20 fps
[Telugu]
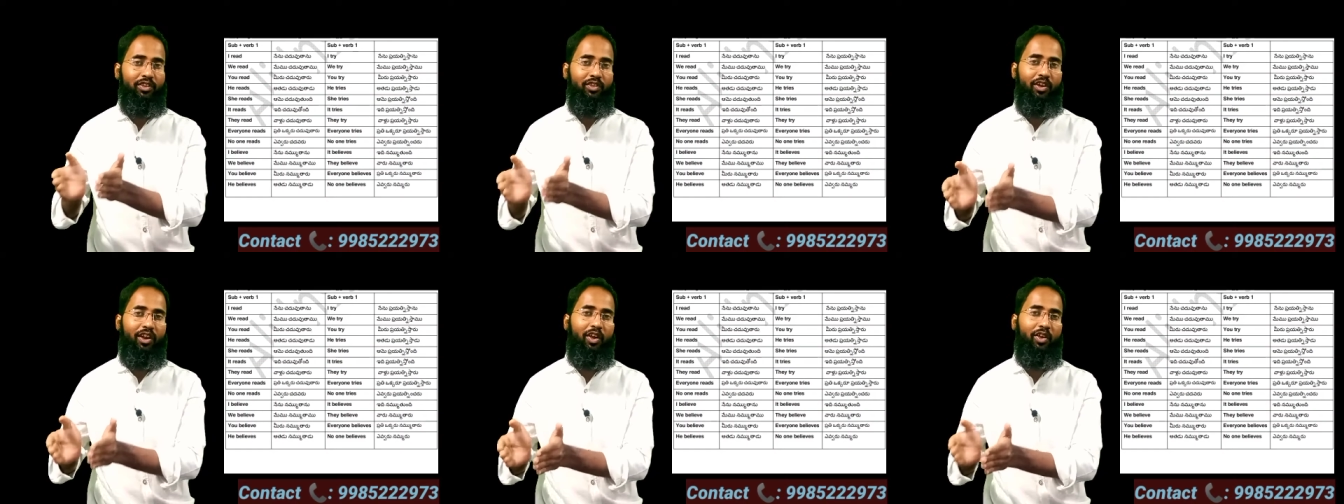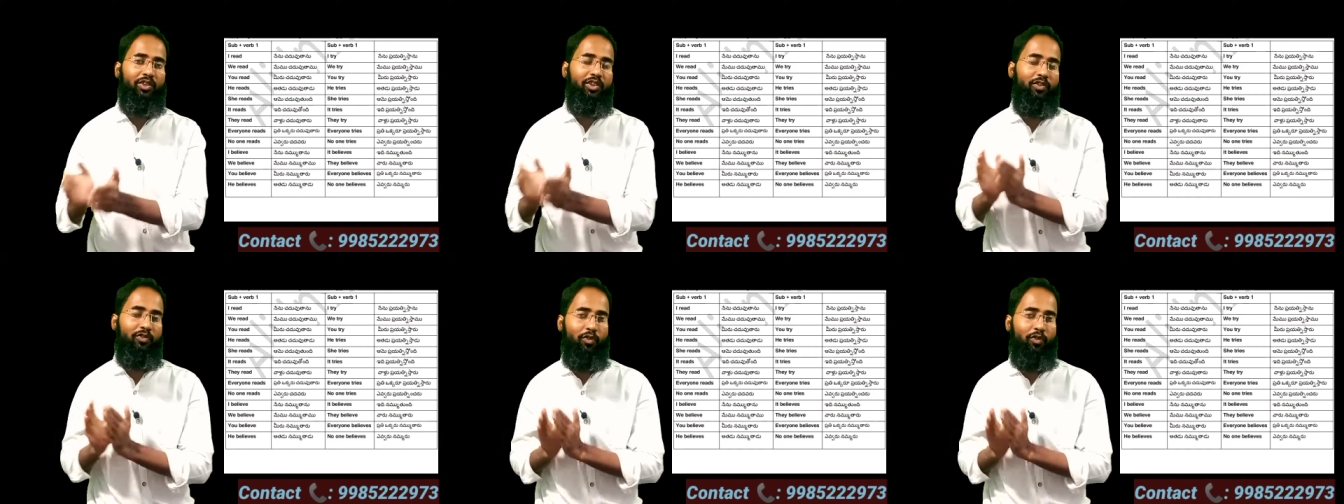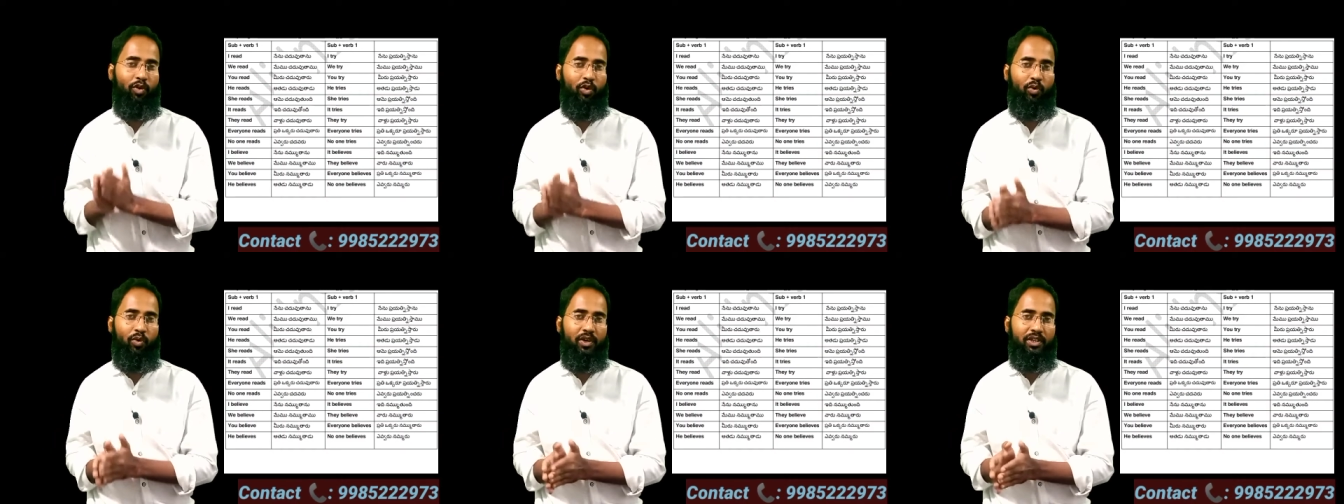తర్వాత
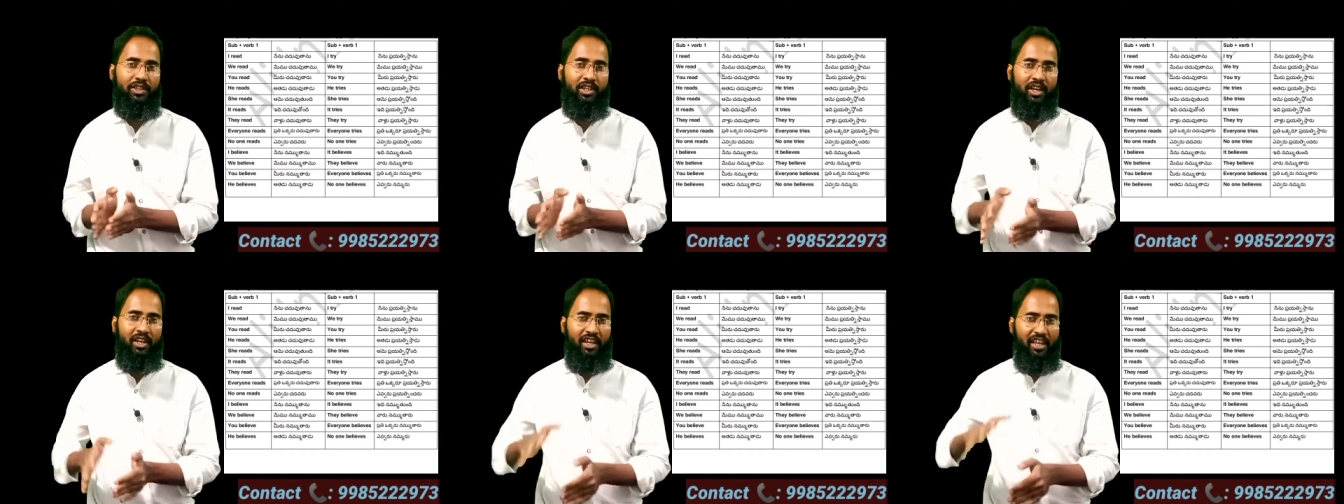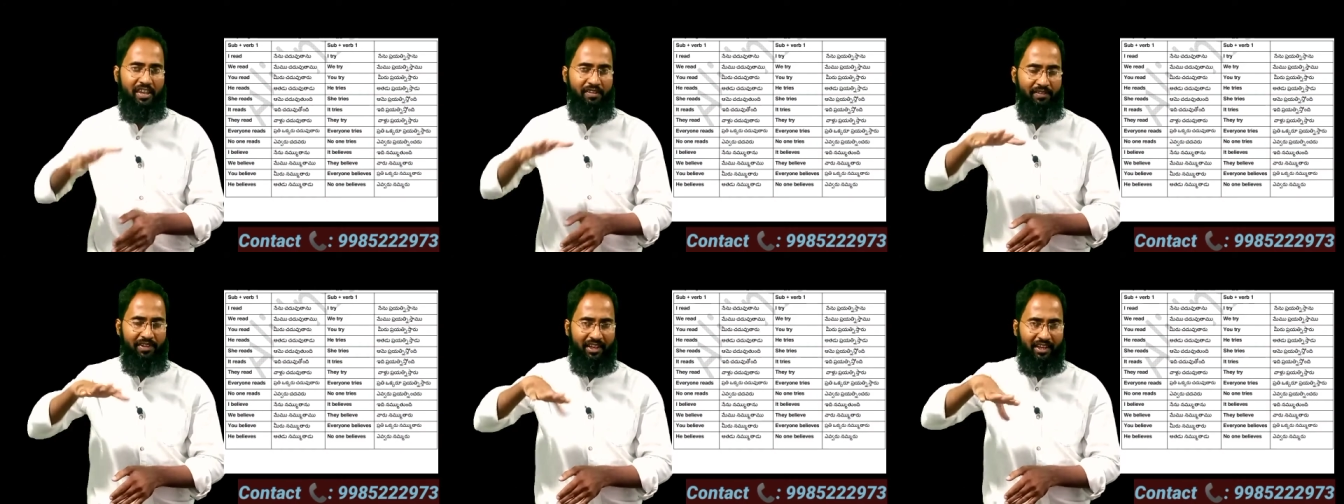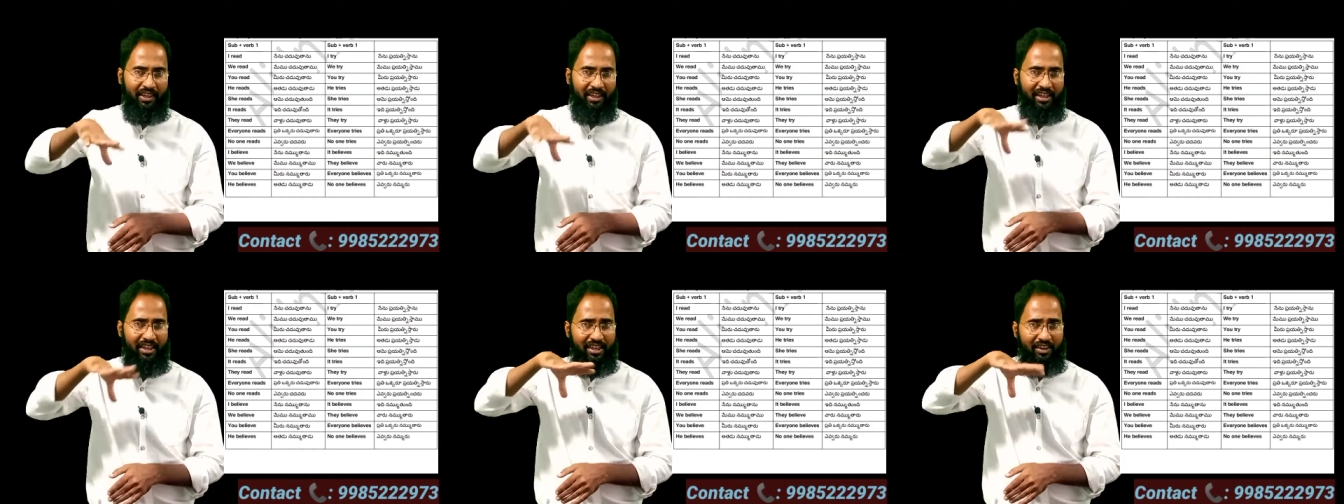ఫోర్ వర్డ్స్ ఈ
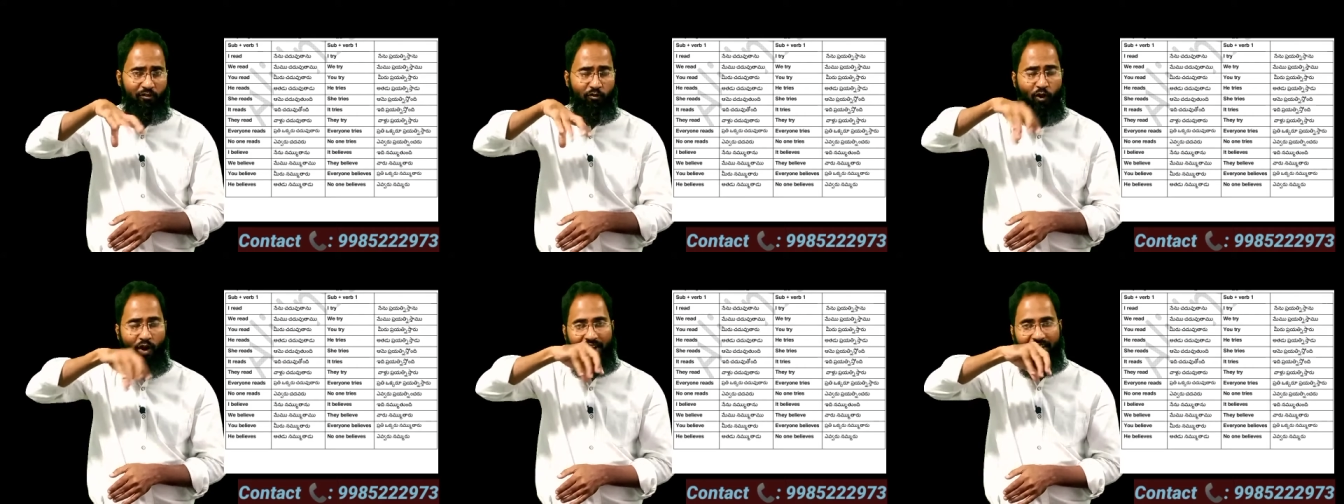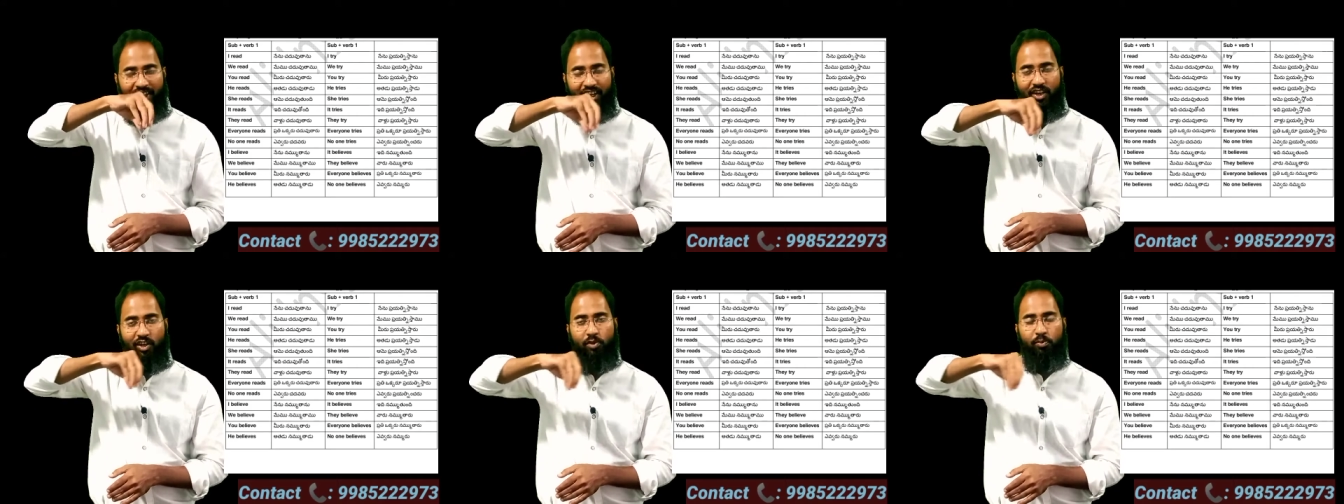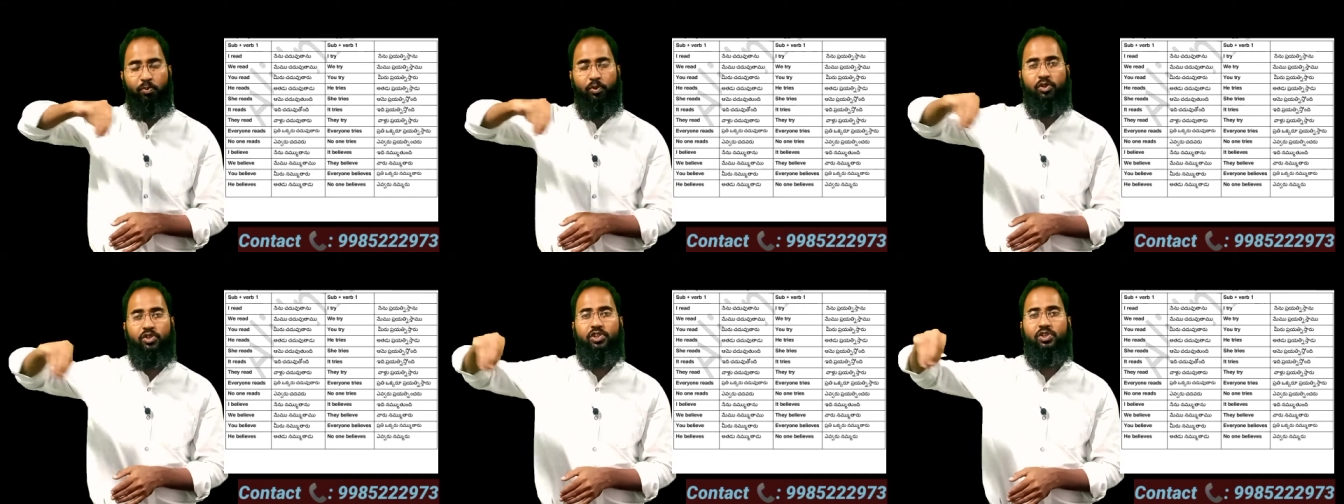విధంగా వాక్యాలను
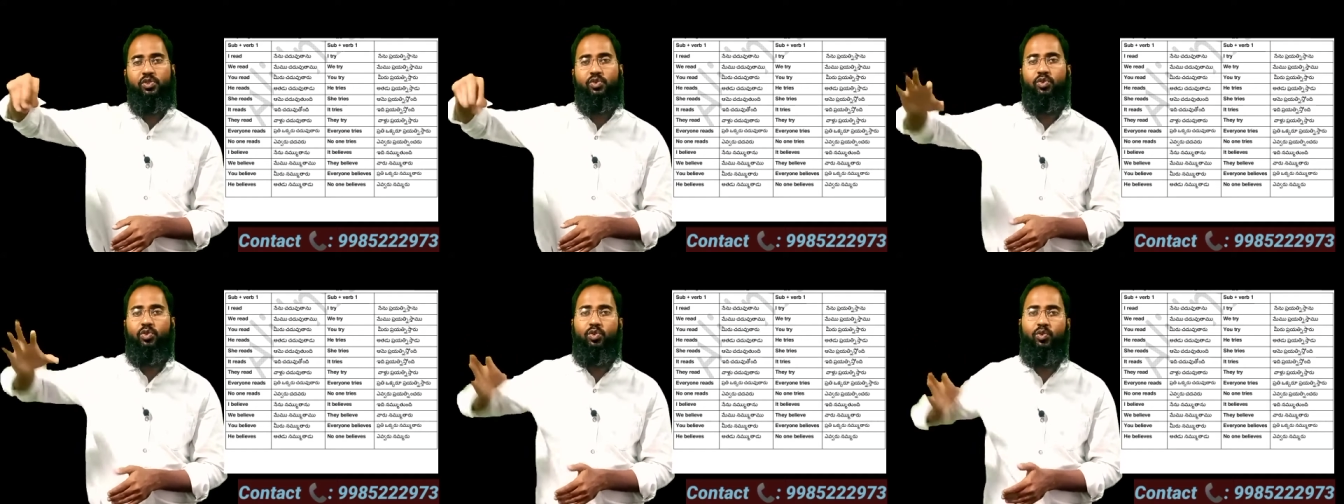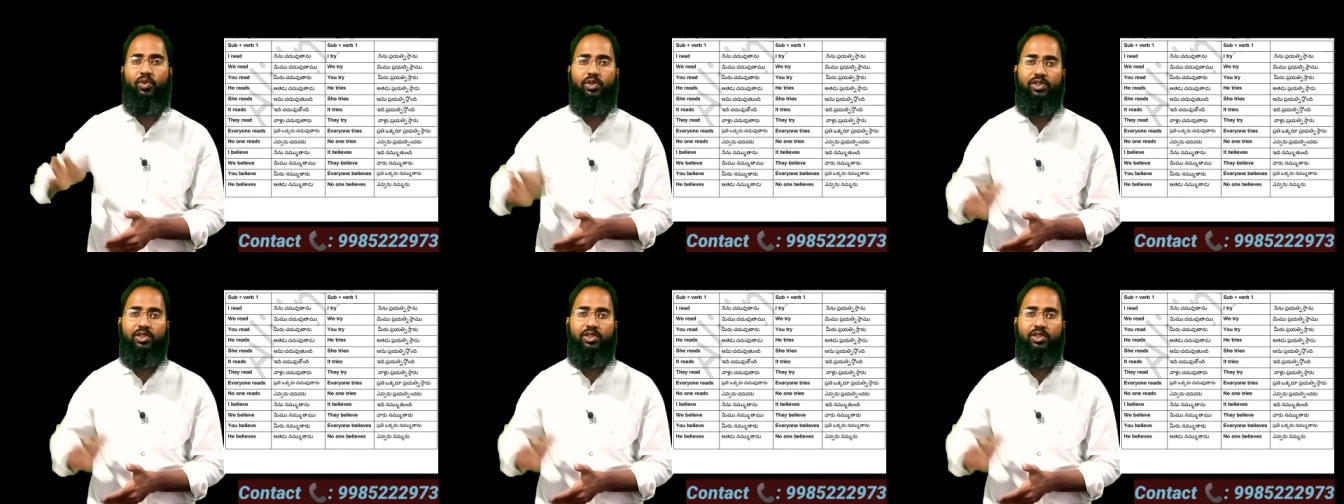ఇంప్రూవ్ చేసుకుంటూ